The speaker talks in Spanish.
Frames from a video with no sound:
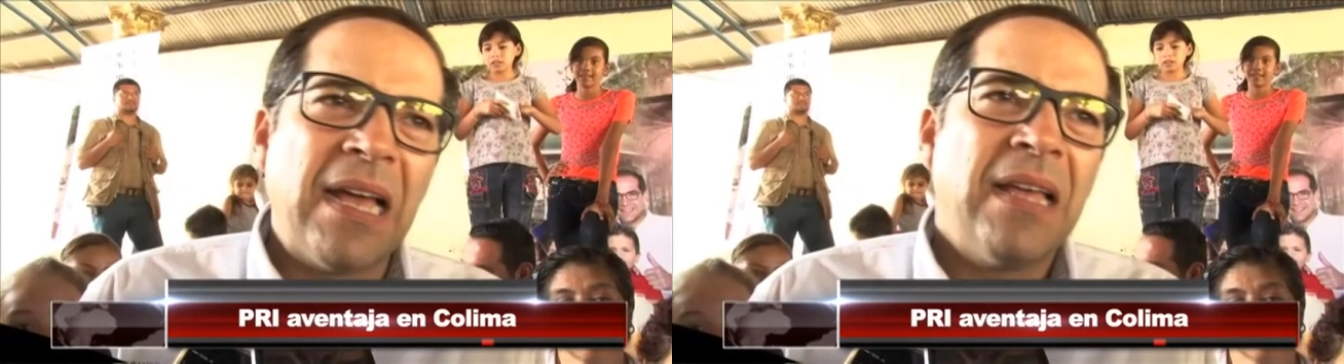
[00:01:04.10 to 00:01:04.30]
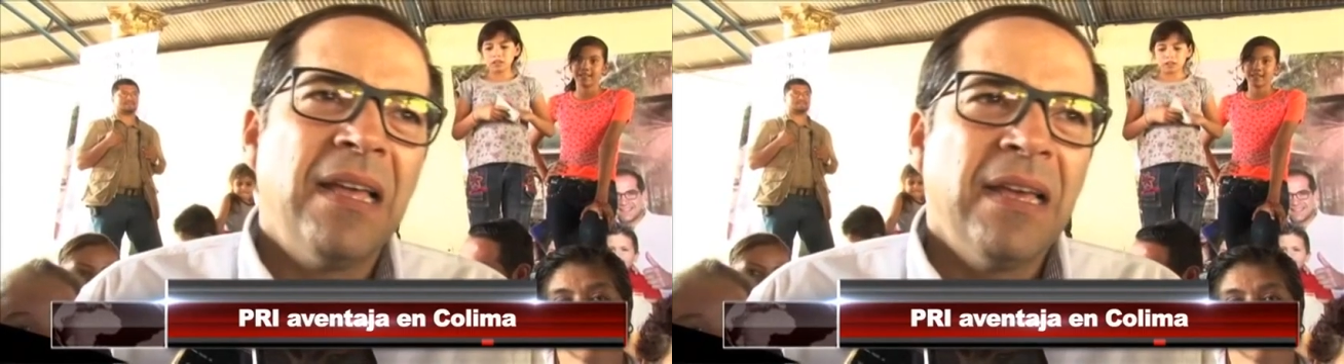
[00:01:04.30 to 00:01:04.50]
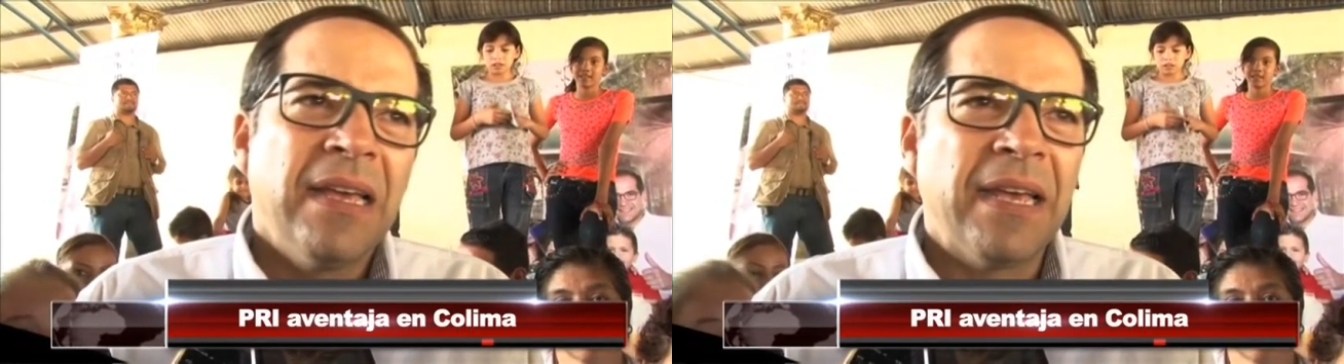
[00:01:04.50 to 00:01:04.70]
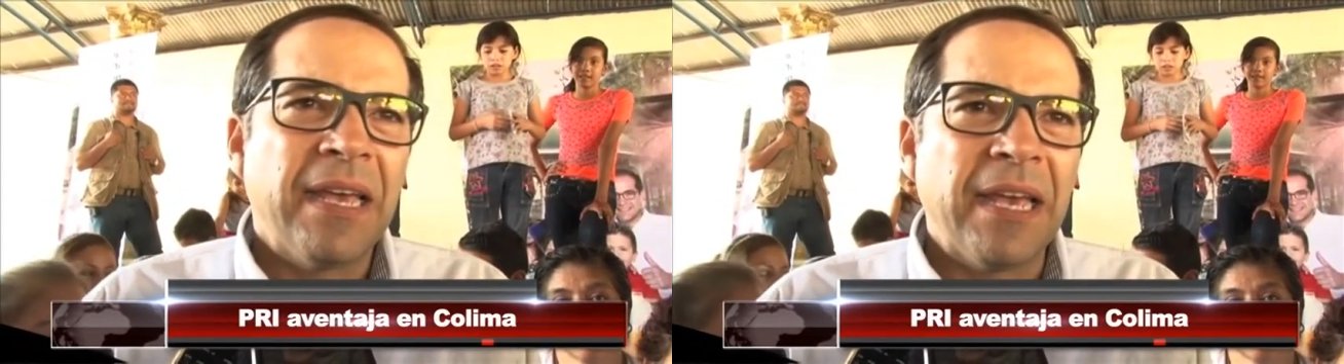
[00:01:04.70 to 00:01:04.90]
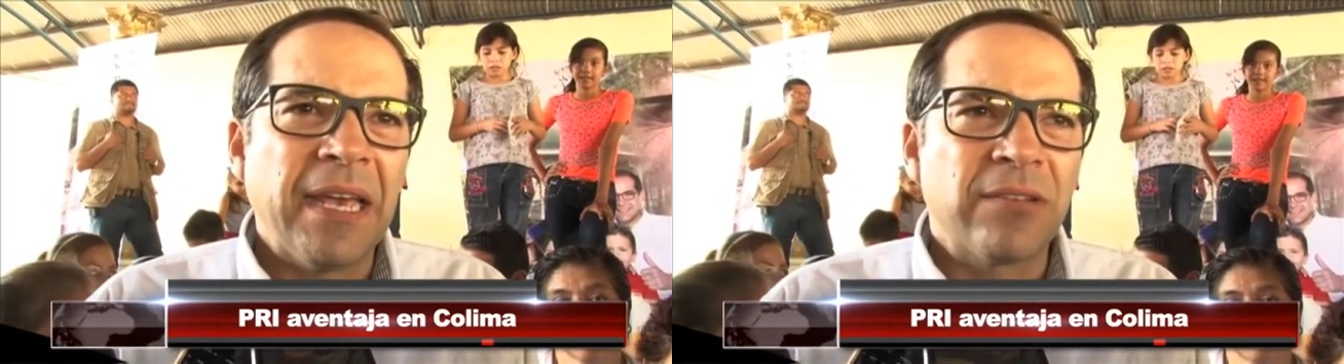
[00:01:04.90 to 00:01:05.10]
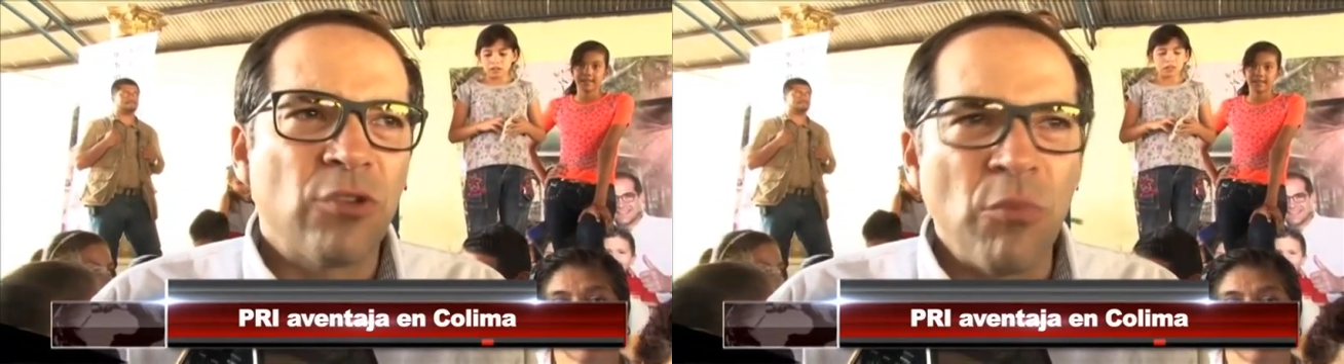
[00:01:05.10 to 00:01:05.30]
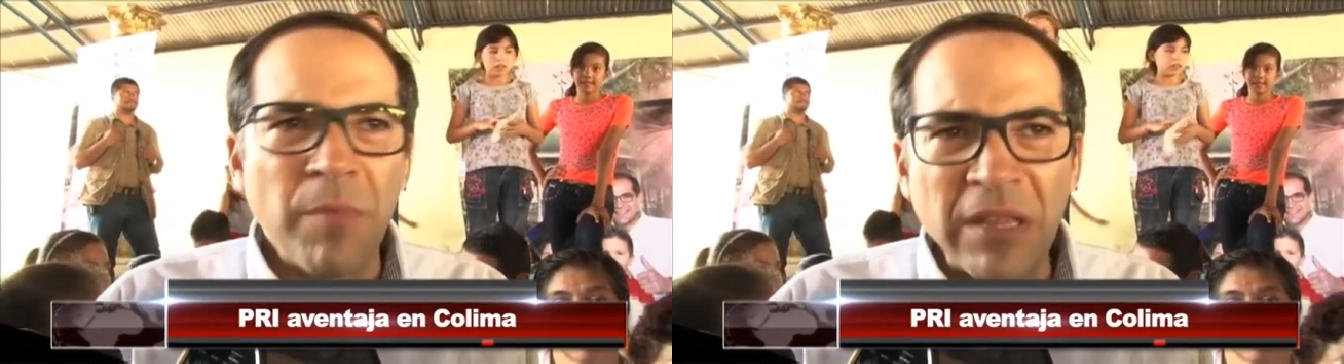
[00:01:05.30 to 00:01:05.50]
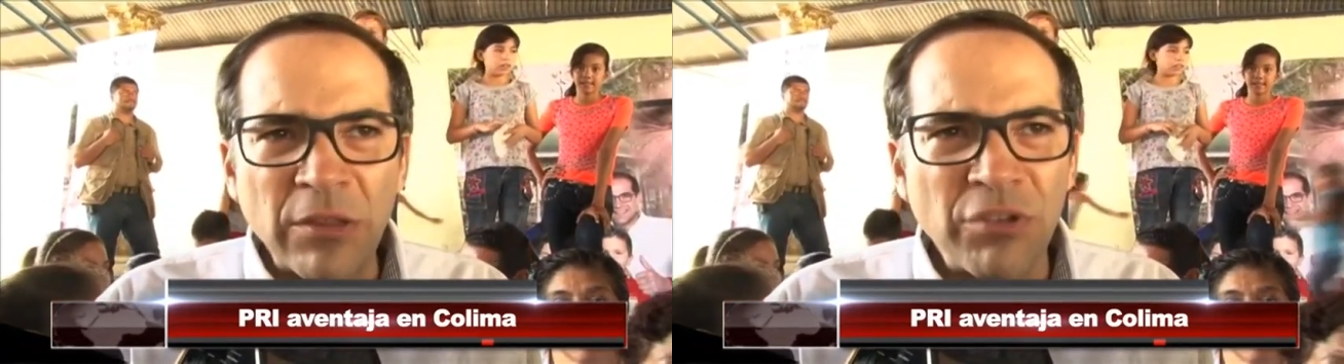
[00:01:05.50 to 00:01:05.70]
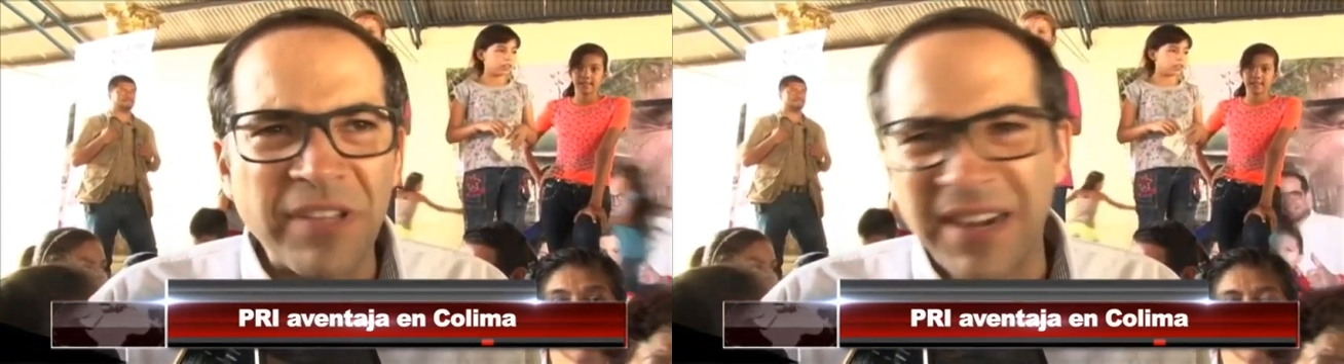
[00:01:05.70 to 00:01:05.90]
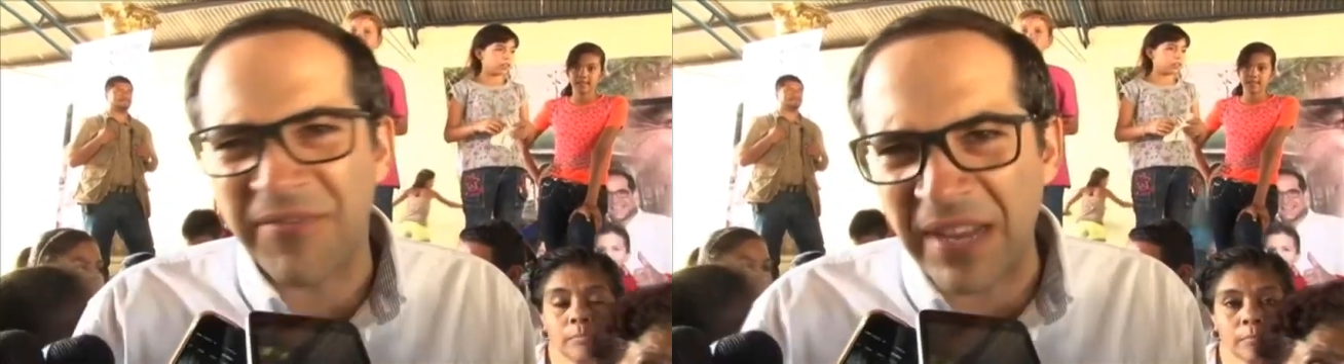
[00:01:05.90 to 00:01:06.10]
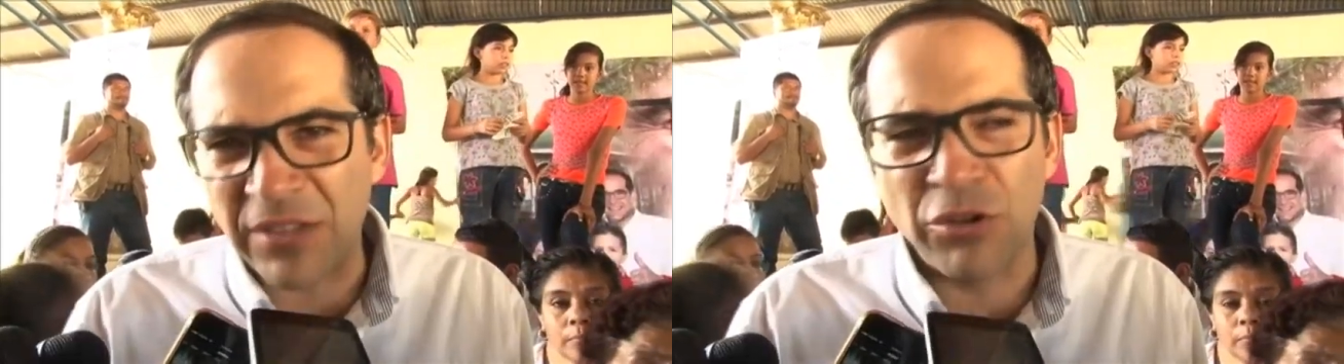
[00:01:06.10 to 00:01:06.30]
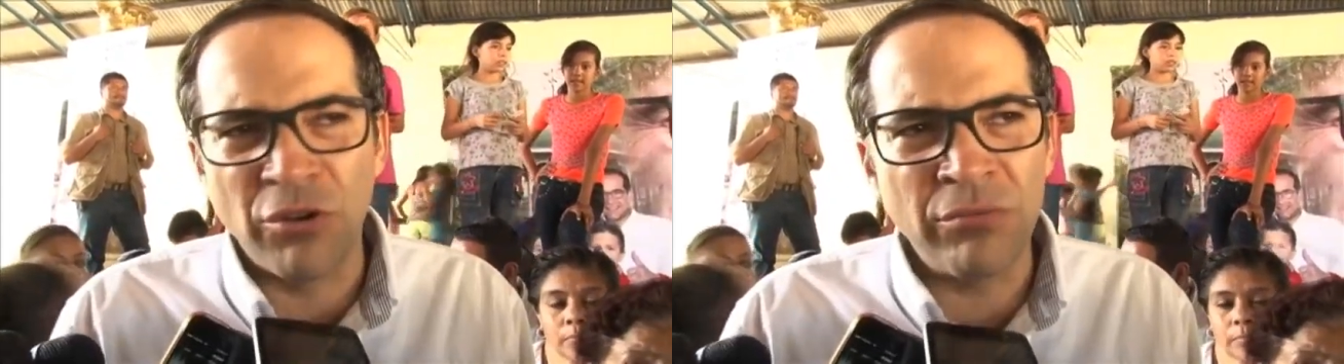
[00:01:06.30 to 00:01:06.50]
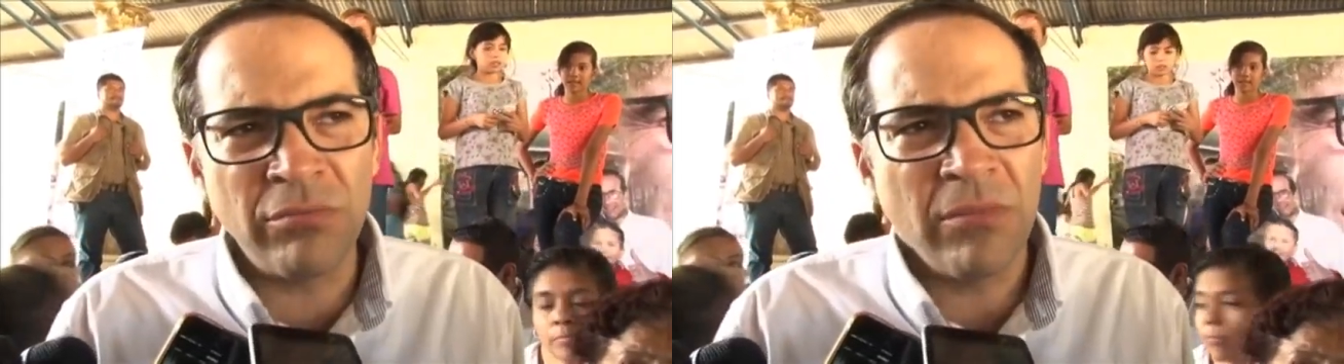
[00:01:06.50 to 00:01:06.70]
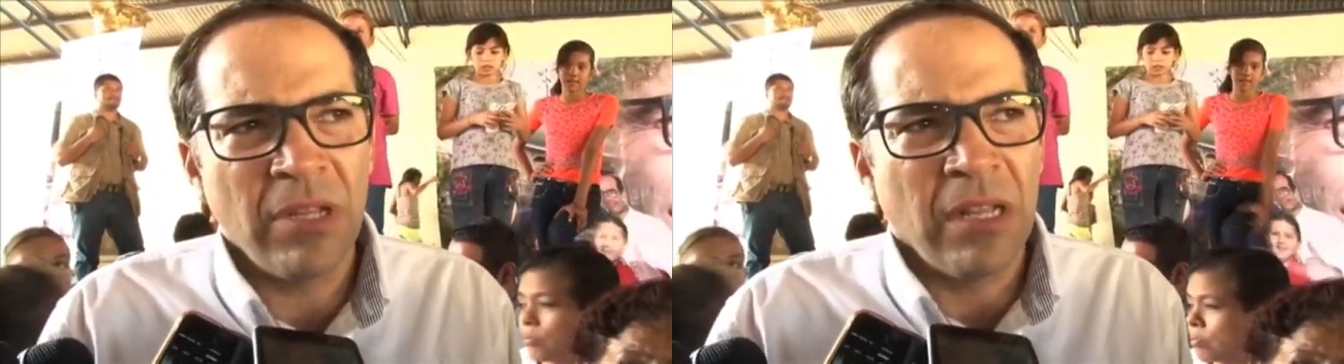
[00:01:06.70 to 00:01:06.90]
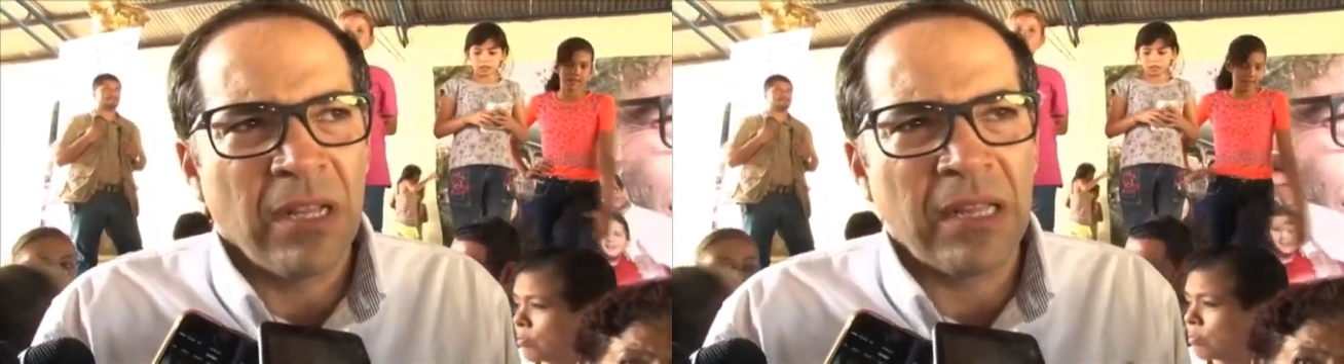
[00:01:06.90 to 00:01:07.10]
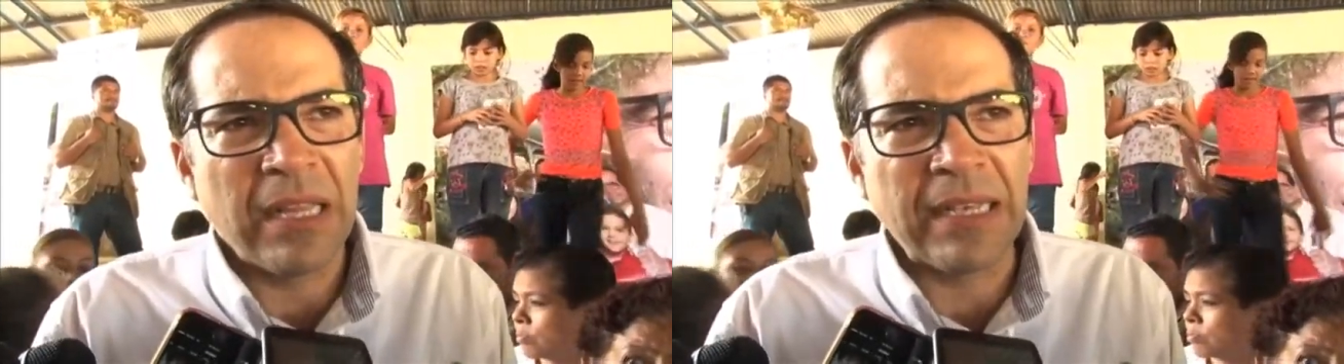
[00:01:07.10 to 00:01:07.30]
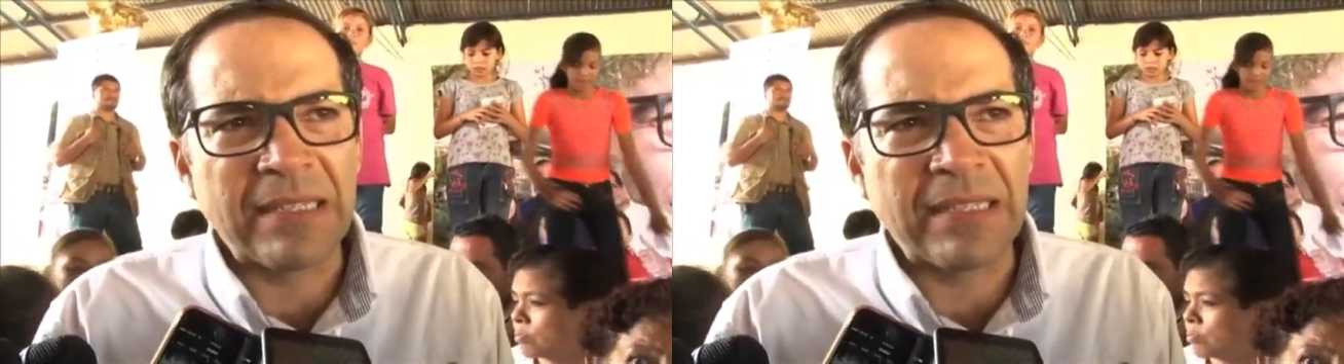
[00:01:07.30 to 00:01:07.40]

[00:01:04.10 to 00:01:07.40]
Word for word: Colima, con una diferencia de 10.000 votos.